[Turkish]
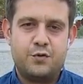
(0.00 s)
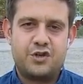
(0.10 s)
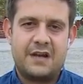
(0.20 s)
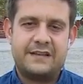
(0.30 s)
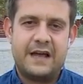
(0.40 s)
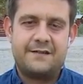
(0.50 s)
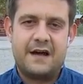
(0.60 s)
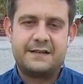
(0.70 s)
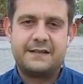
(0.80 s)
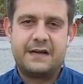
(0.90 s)
Bu şartlar
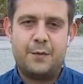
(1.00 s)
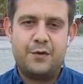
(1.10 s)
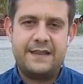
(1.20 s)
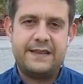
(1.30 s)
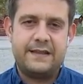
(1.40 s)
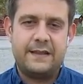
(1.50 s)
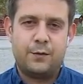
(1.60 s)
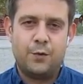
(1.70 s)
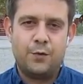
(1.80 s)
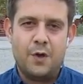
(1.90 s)
vardı, kabul
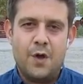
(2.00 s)
edildi dün.